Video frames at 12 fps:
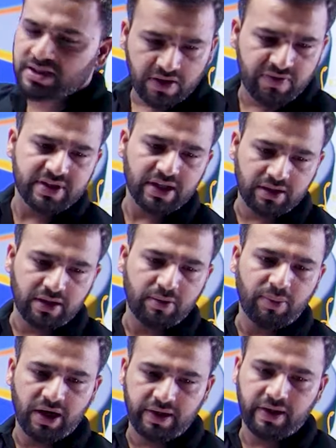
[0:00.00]
सर्विस सेक्टर
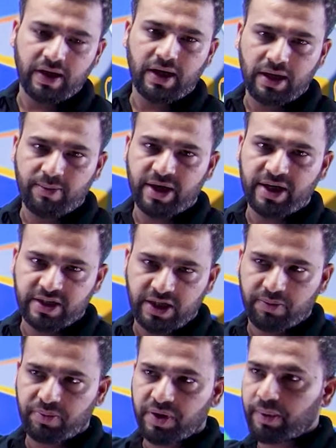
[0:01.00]
भारी रहा है हमारे
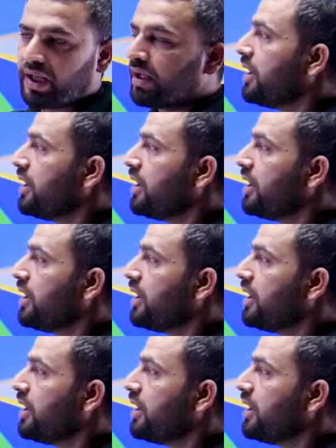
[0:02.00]
जी में